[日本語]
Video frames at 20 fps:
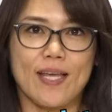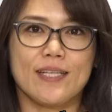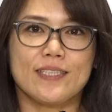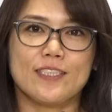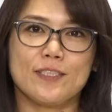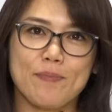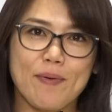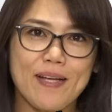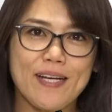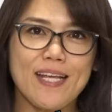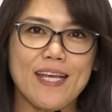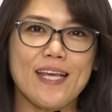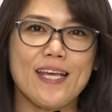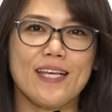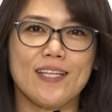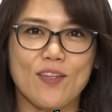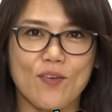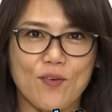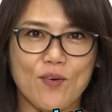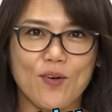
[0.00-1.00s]
ズバリ
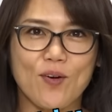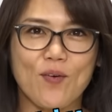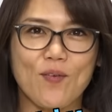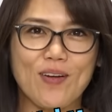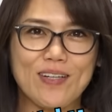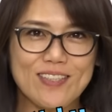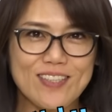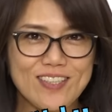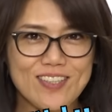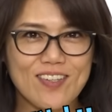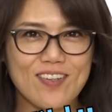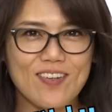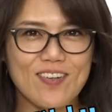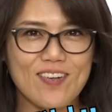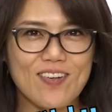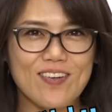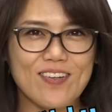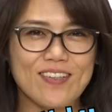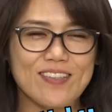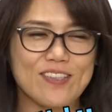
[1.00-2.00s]
いいところ悪いとこ
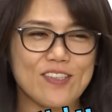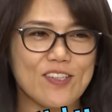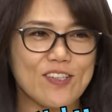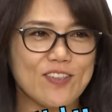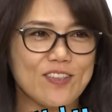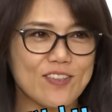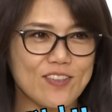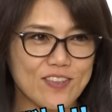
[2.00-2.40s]
ろというこ